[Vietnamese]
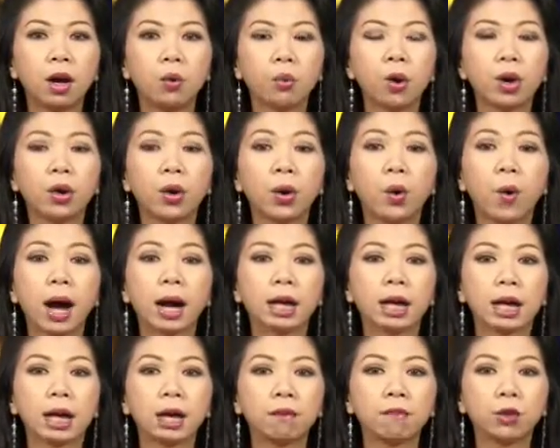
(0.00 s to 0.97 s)
quân đội Hoa
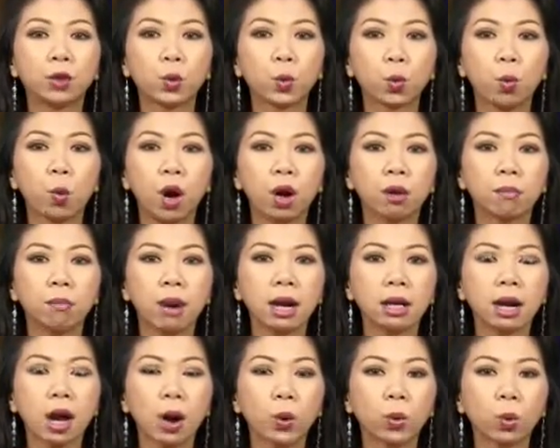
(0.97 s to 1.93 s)
Kỳ và Trung Quốc
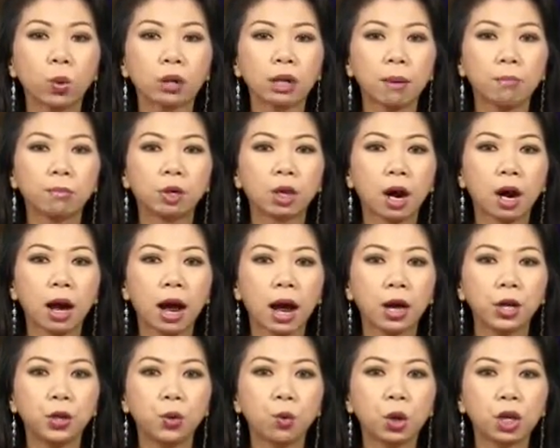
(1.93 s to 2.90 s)
bắt đầu cuộc tập trận
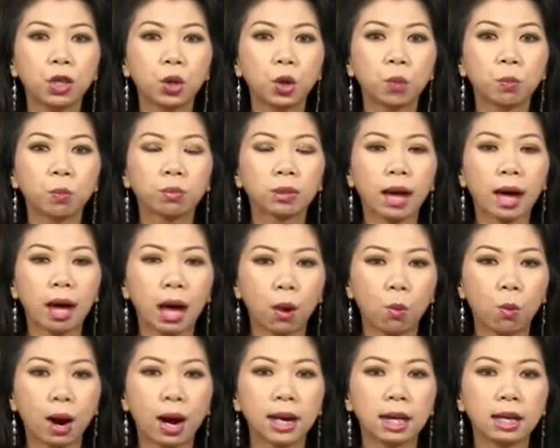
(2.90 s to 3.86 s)
hải quân chung tại
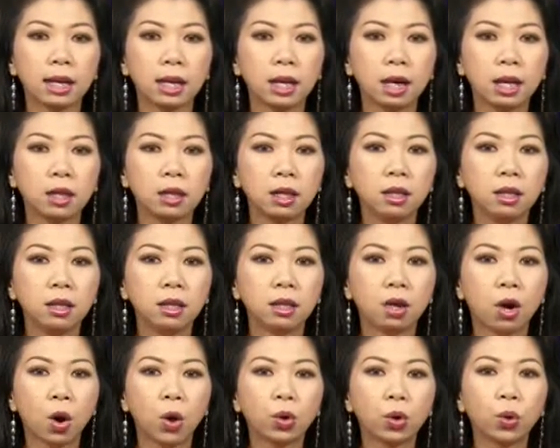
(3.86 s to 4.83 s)
Hawaii, tên từ
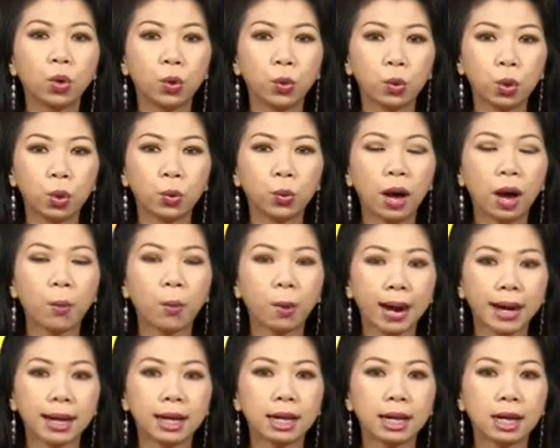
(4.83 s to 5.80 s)
Honolulu,
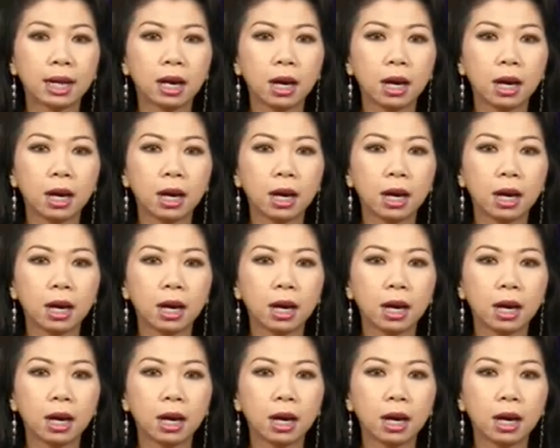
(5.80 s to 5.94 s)
Hawaii.